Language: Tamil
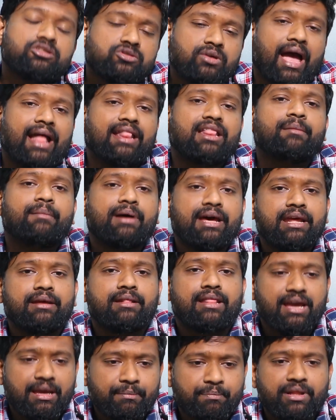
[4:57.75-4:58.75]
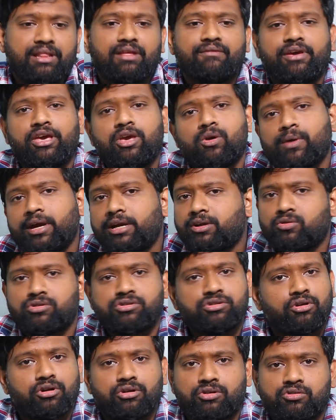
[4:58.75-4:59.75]
ஸோ அந்த மாதிரி தான் இப்போ இந்த வியூஐ டூ
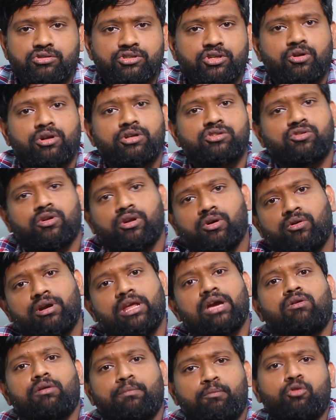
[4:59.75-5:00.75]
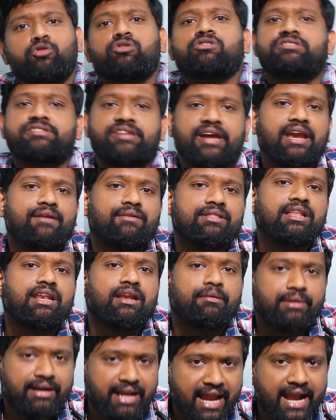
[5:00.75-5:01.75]
ஜீரோ டூ ஜீரோன்னு சொல்லக்கூடிய ஒரு புது ஸ்ட்ரெயின் வந்து
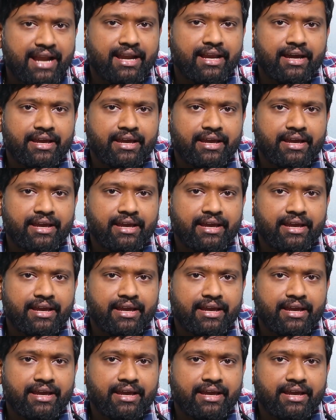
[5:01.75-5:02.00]
நம்ம லேண்ட்